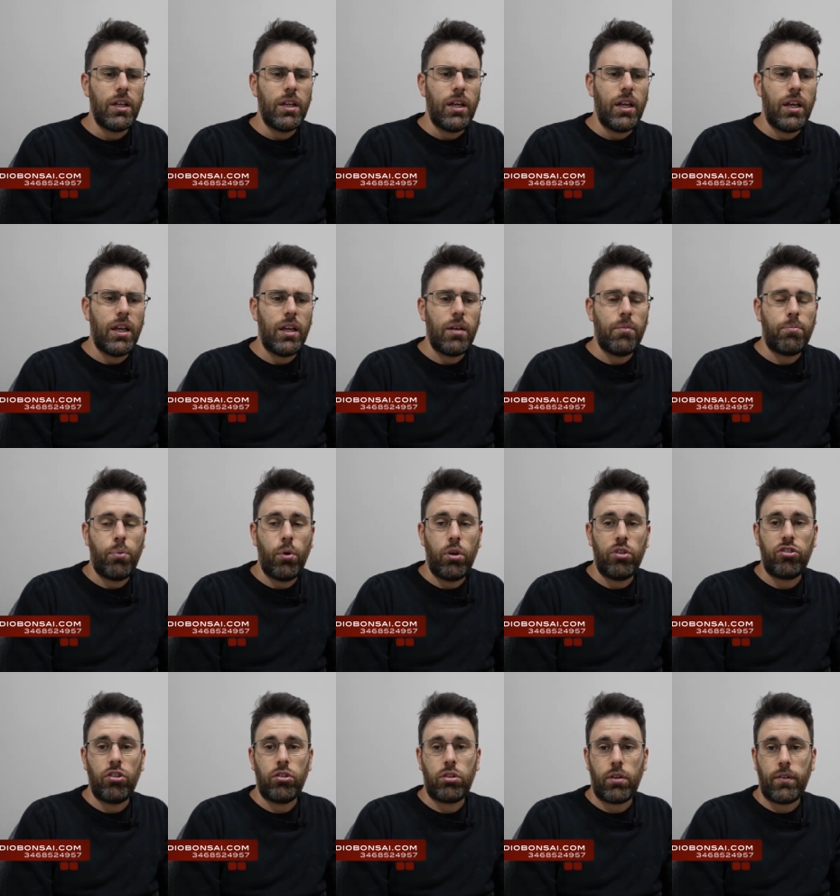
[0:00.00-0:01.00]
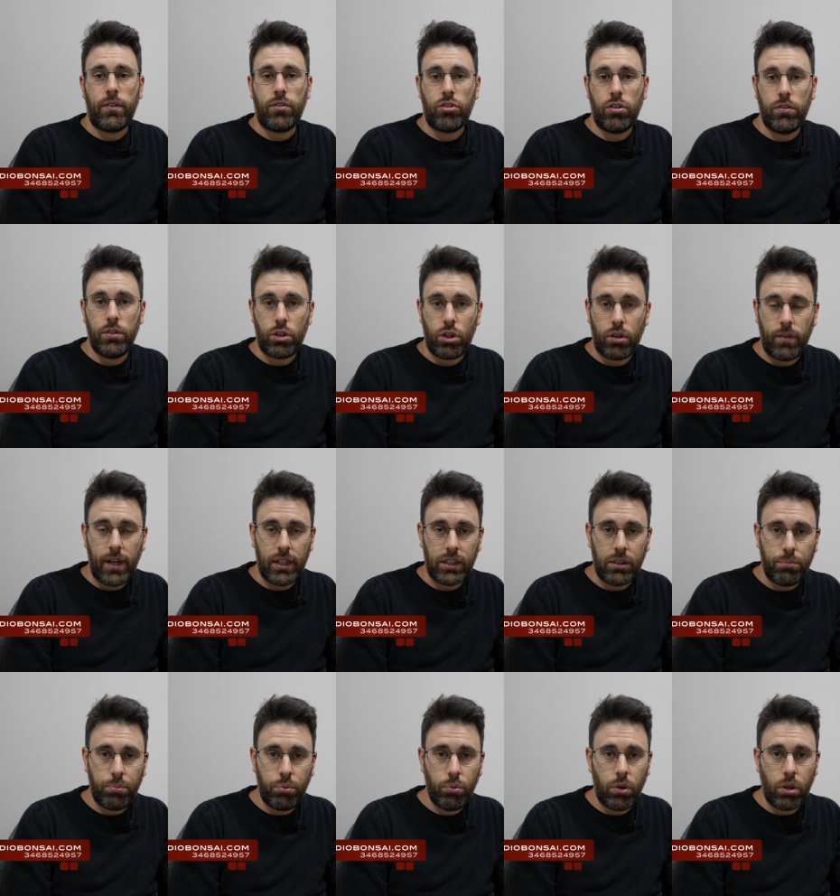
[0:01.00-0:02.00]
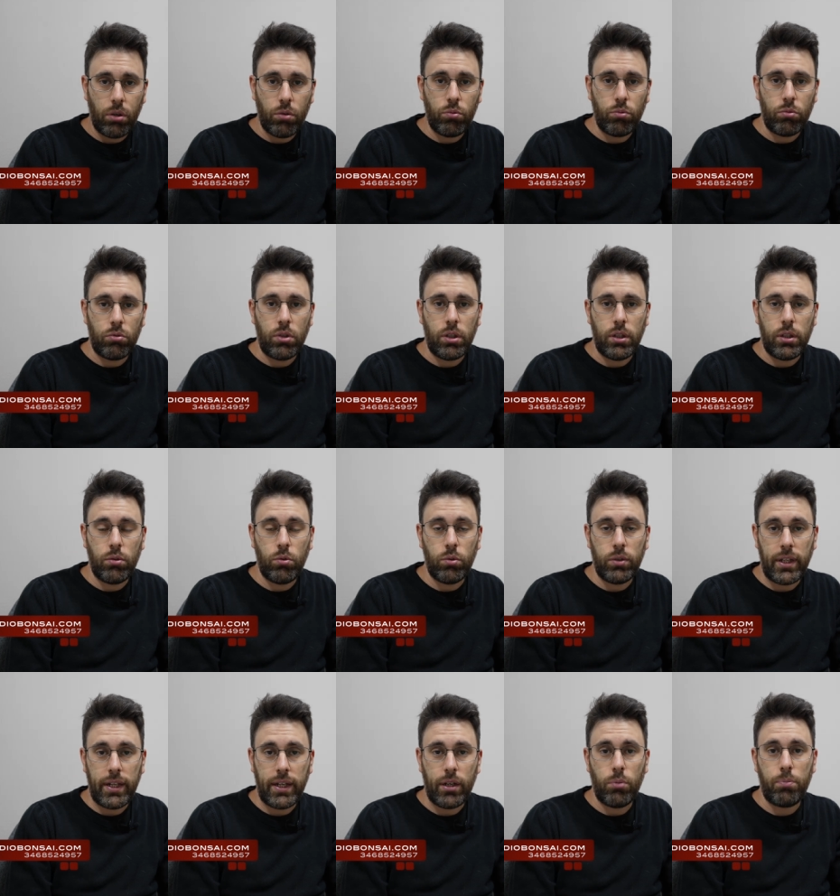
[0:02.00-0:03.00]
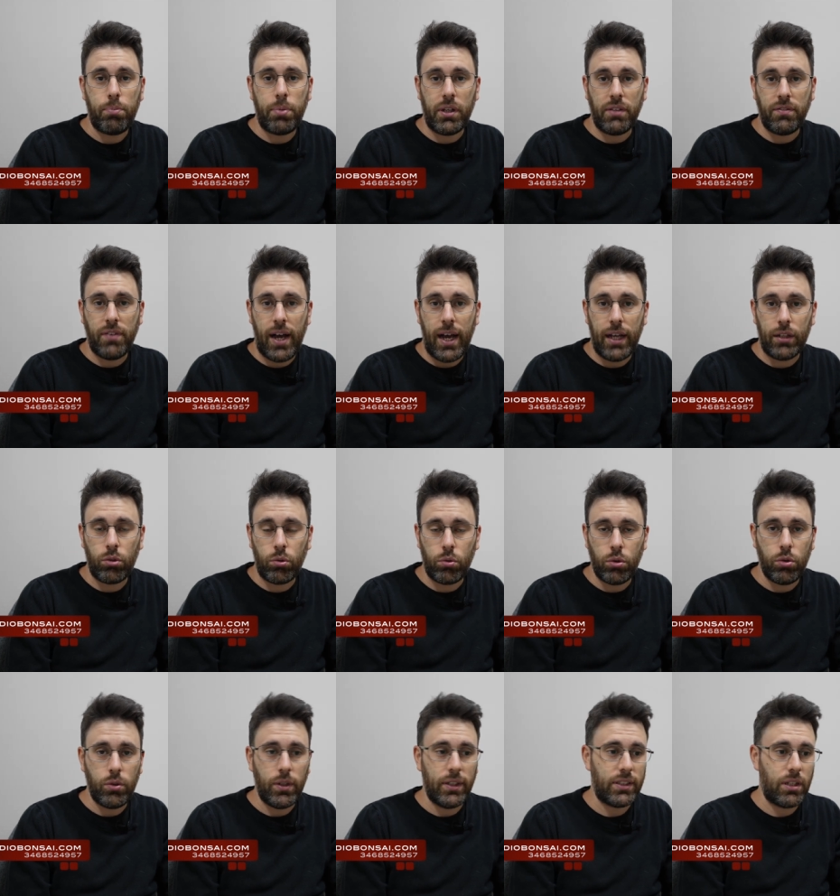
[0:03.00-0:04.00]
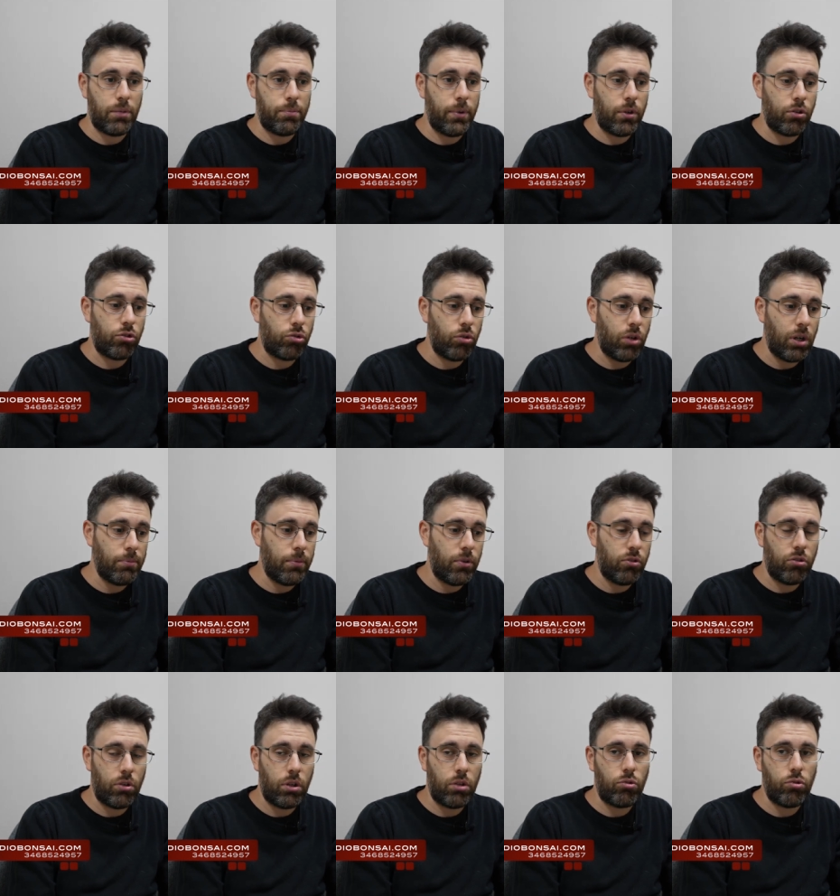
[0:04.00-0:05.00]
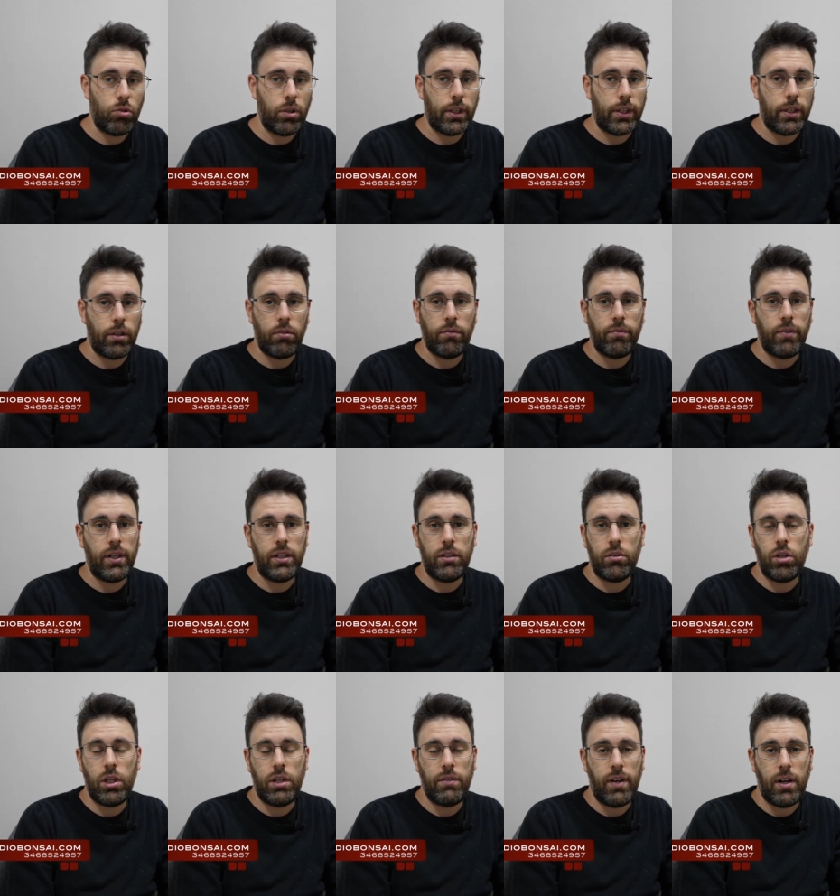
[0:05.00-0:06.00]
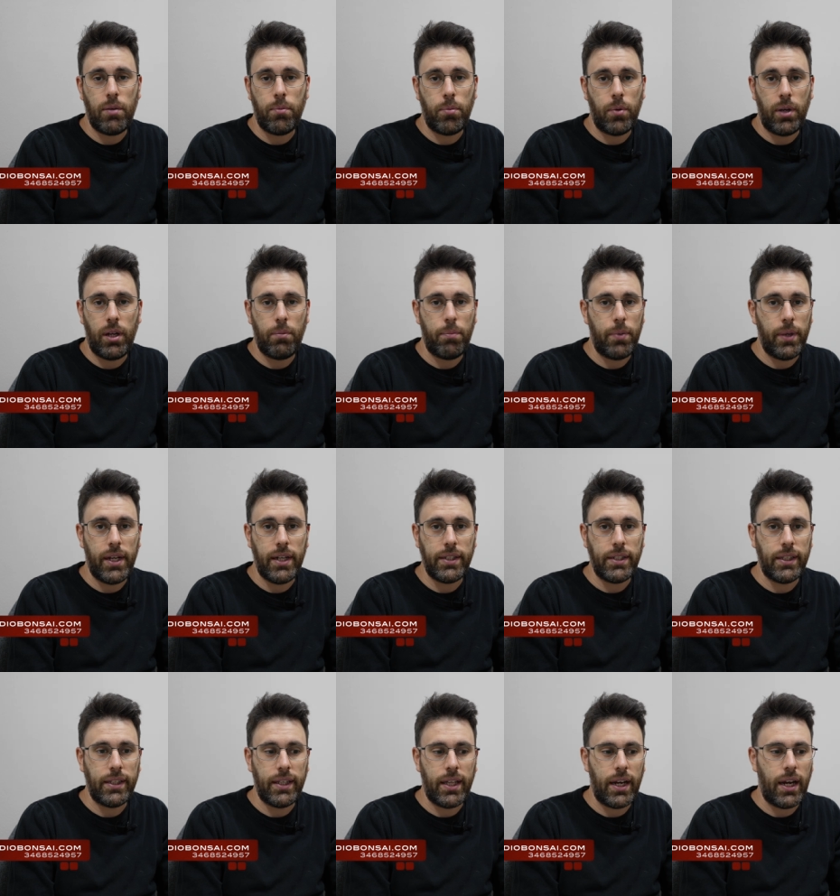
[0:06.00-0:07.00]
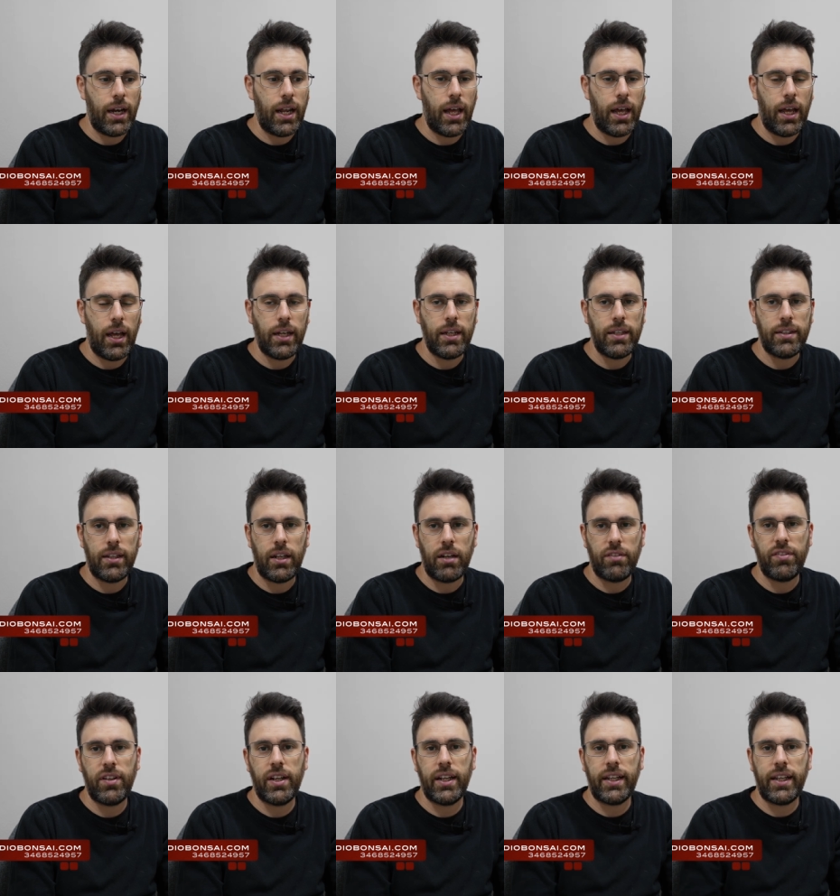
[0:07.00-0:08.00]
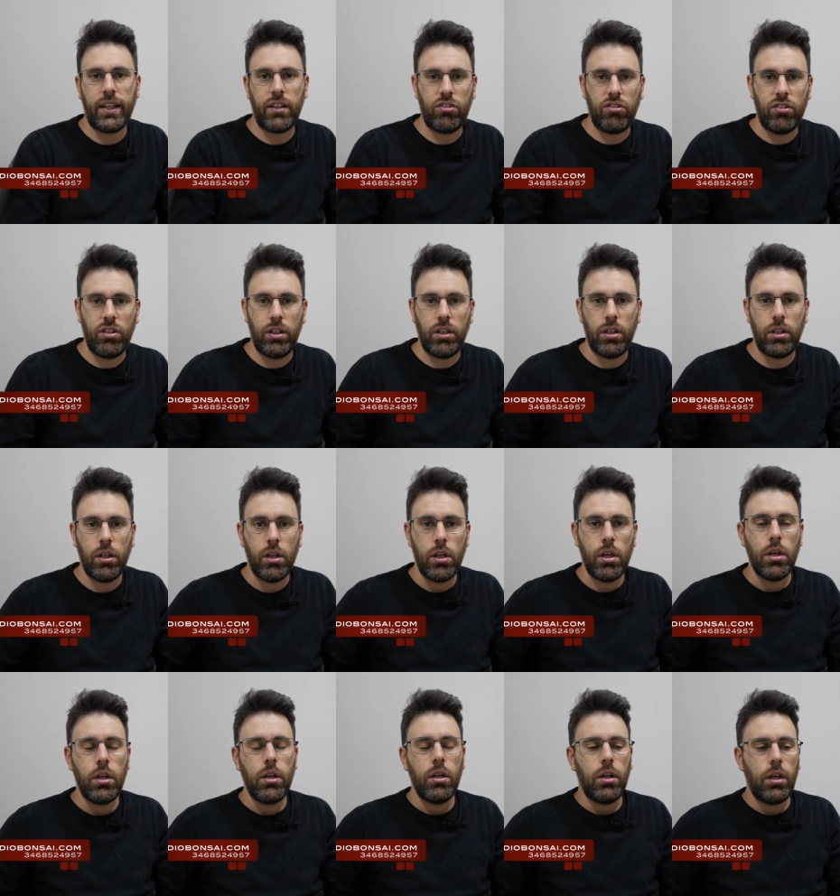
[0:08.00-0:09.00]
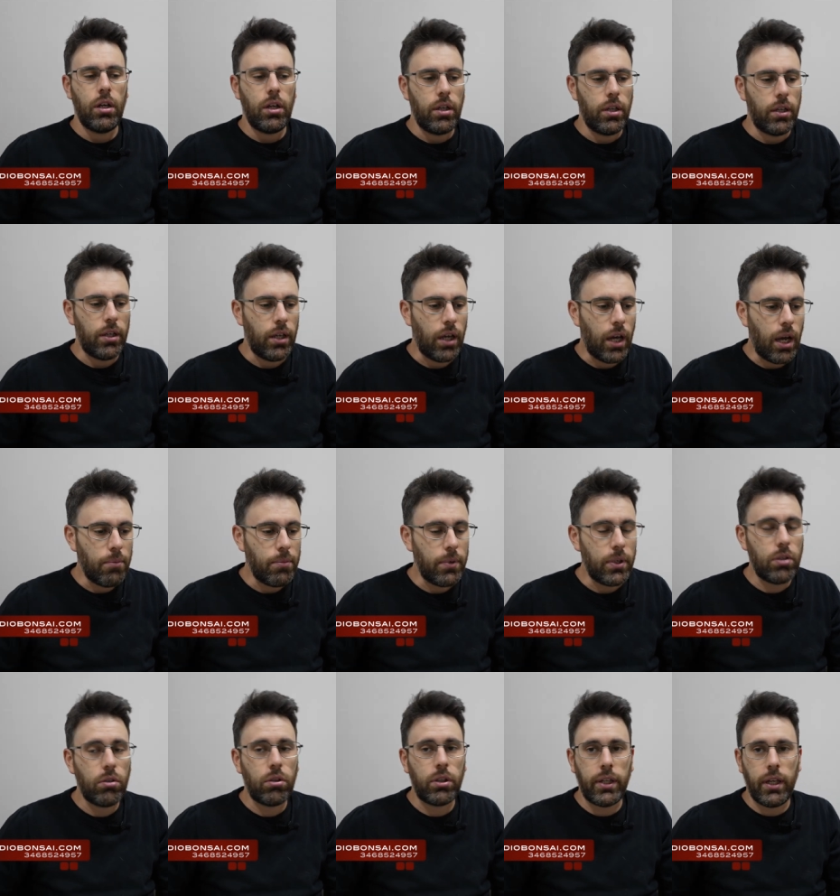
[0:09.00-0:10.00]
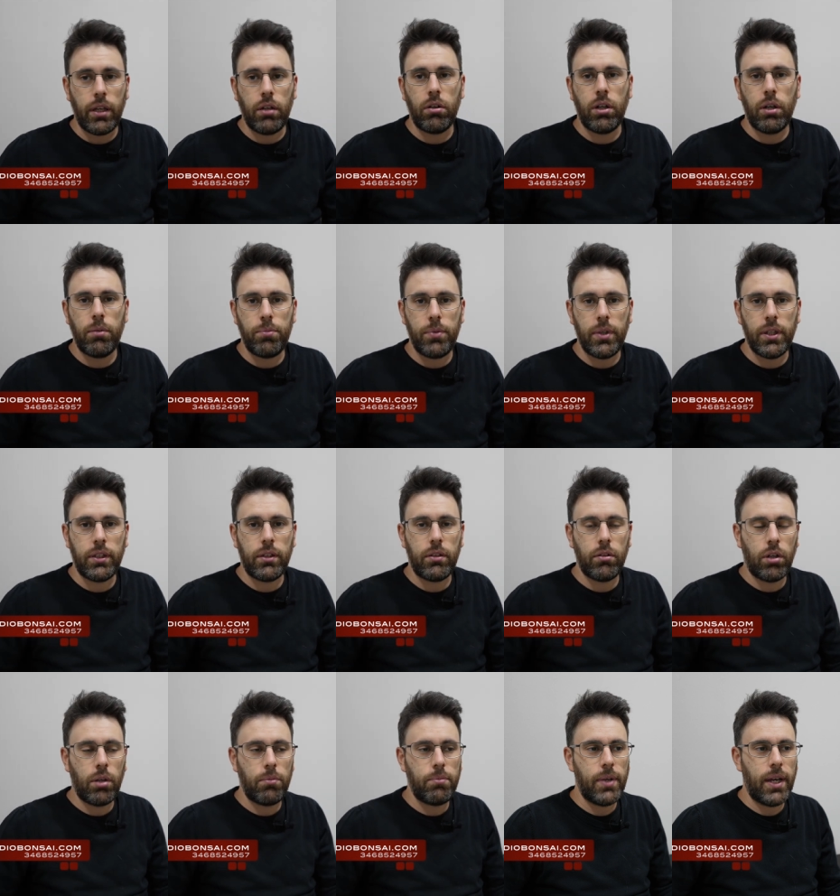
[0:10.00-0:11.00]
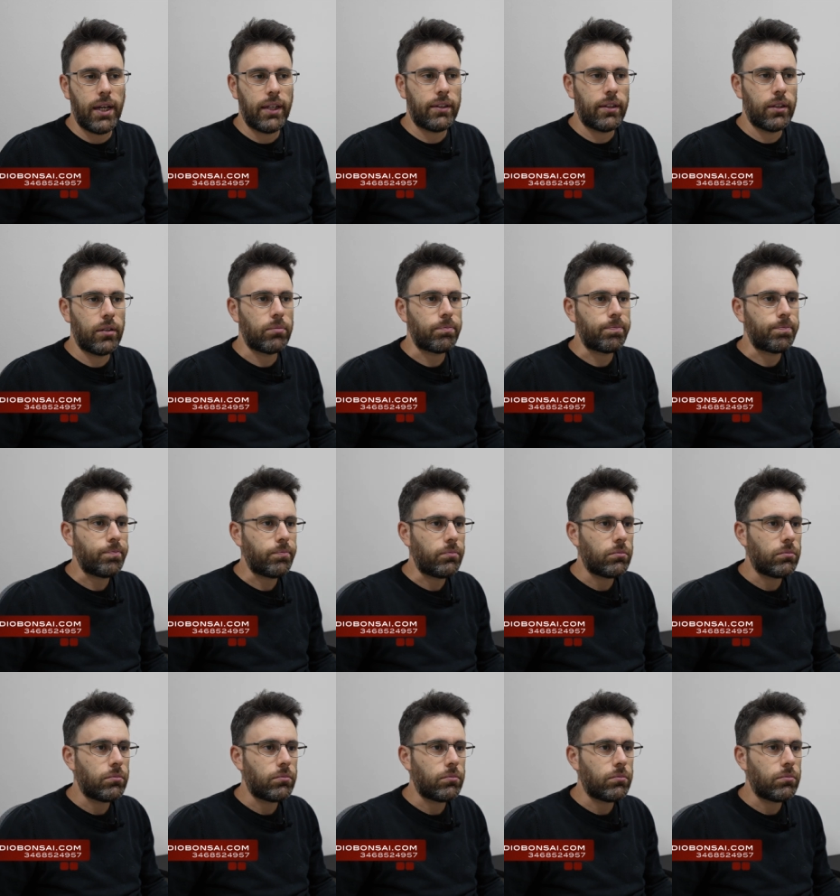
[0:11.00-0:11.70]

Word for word: E eh, poi se, tro- se vi trovate pure in un, in un, terreno privato, quindi un'altra persona, a maggior ragione che non, va, non ne vale più la pena di andare là a iniziare a fare casini, eh, a meno che non, abbi- non abbiate